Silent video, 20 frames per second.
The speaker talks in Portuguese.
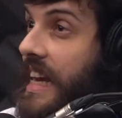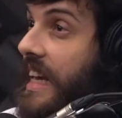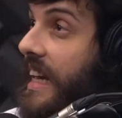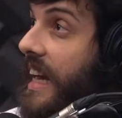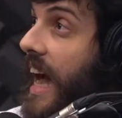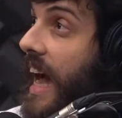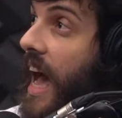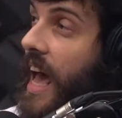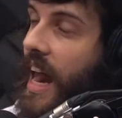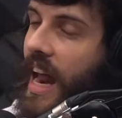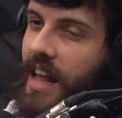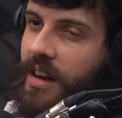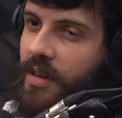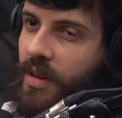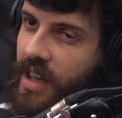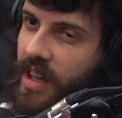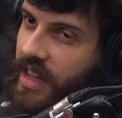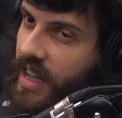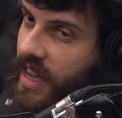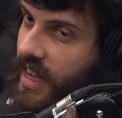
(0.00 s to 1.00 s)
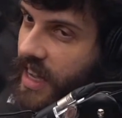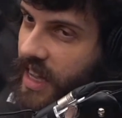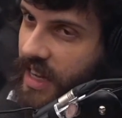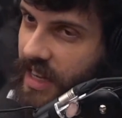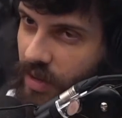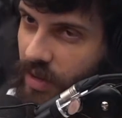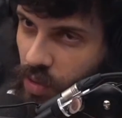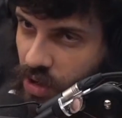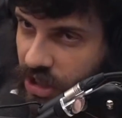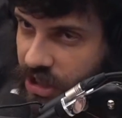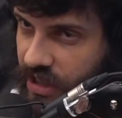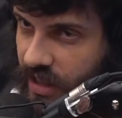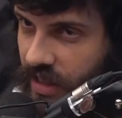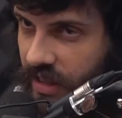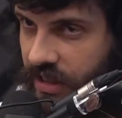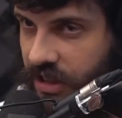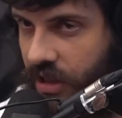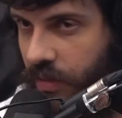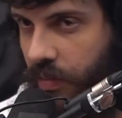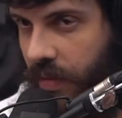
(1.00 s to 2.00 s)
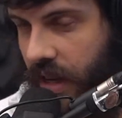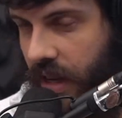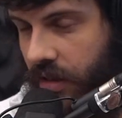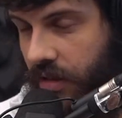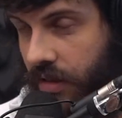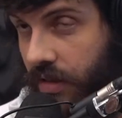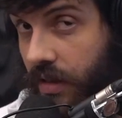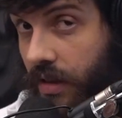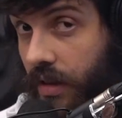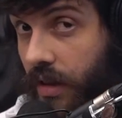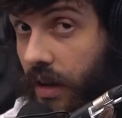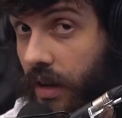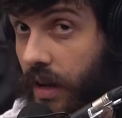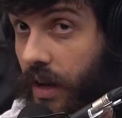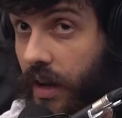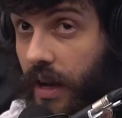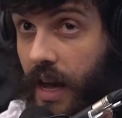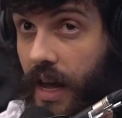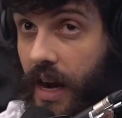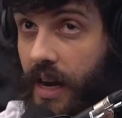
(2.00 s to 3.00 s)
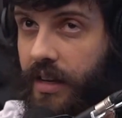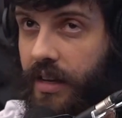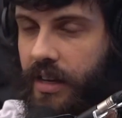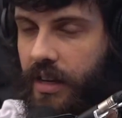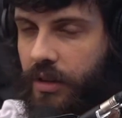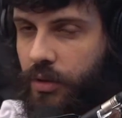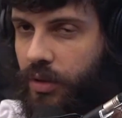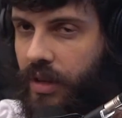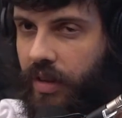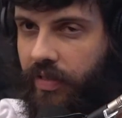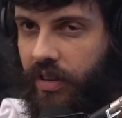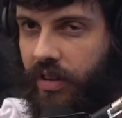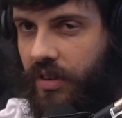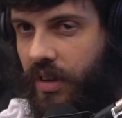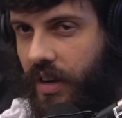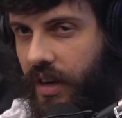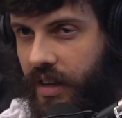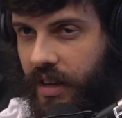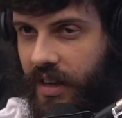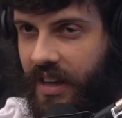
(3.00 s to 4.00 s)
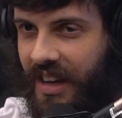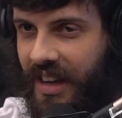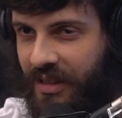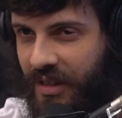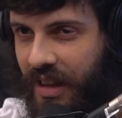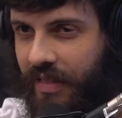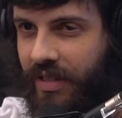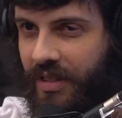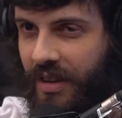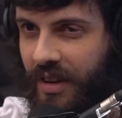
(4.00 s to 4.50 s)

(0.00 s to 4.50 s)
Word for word: caralho, aí aquele constrangimento. Caralho, o que, que tu tá fazendo aqui? O que, que tá fazendo